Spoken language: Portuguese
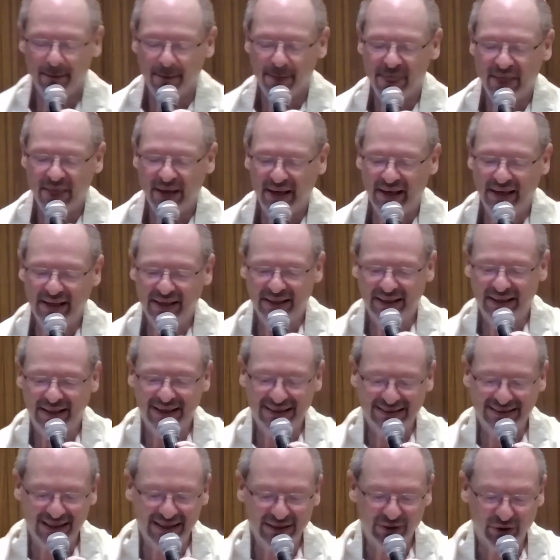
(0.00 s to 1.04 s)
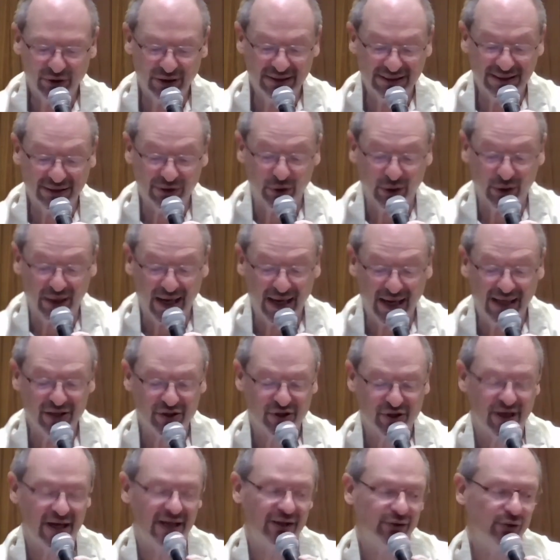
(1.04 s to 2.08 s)
é, nessa leitura da Torá,
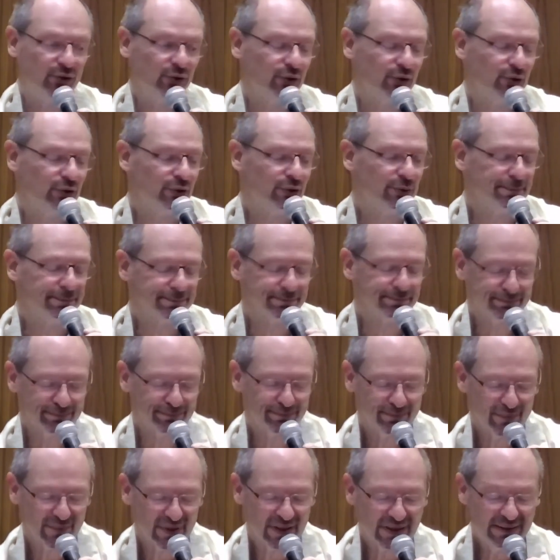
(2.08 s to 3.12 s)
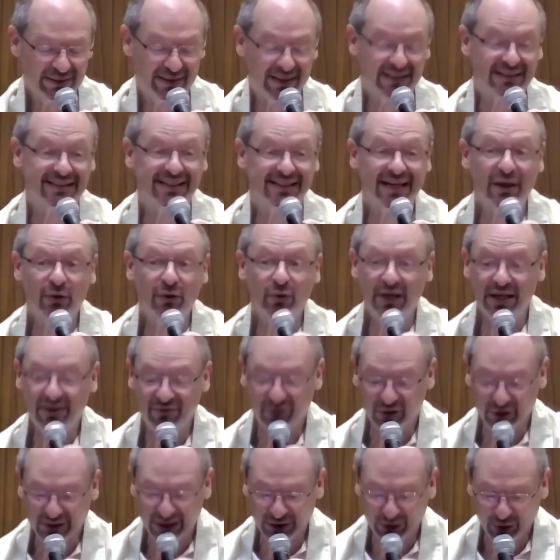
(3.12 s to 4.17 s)
já do terceiro livro
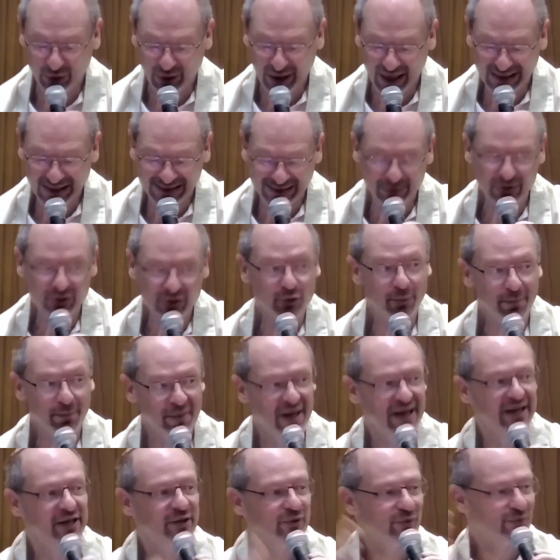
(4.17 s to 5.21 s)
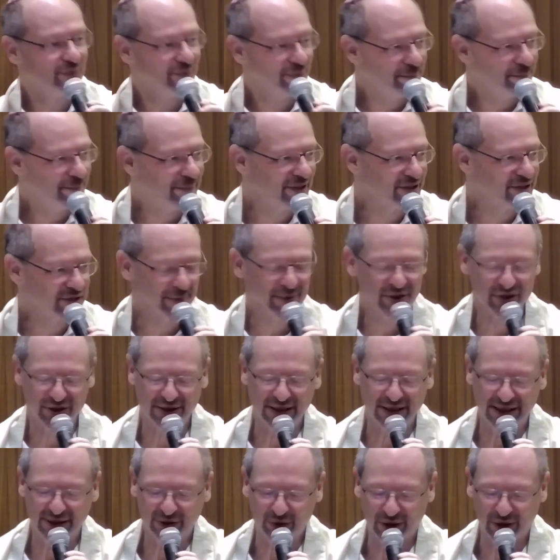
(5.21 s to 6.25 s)
da Torá, estamos no meio, praticamente, da
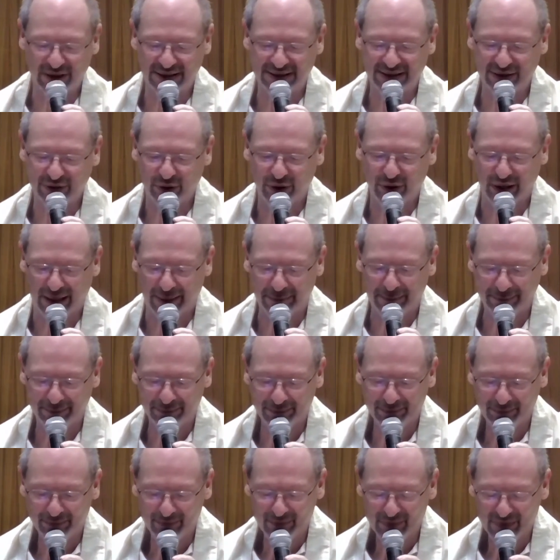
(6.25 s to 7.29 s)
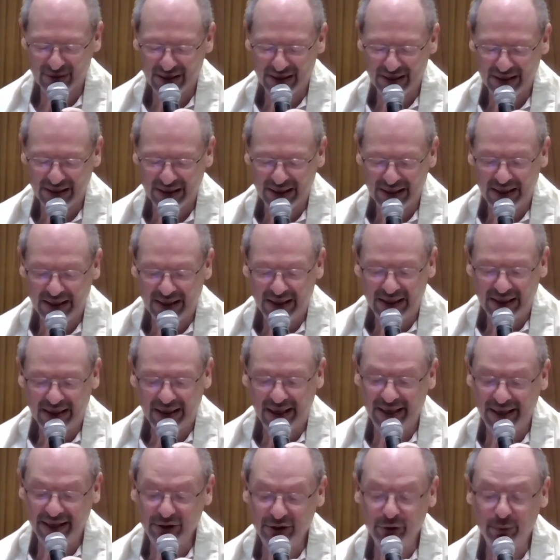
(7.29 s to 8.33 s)
leitura da Torá.
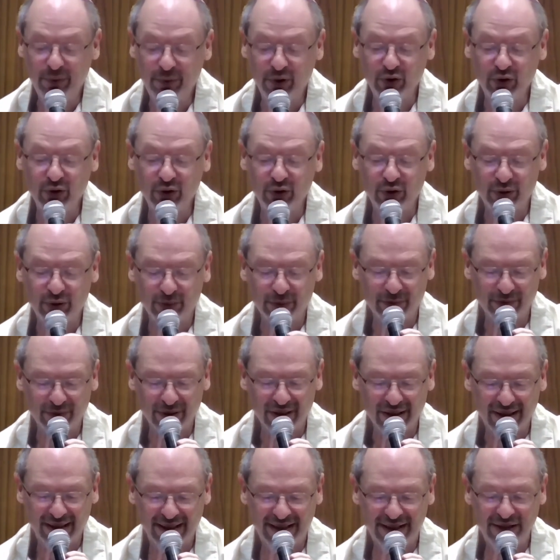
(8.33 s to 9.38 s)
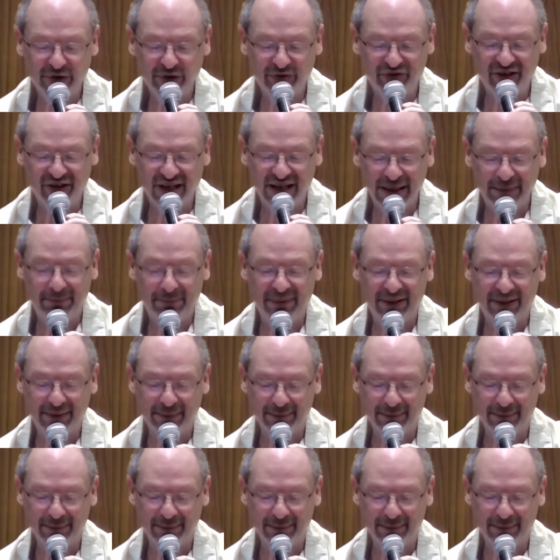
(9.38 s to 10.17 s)
Querido Bruno, querido Felipe,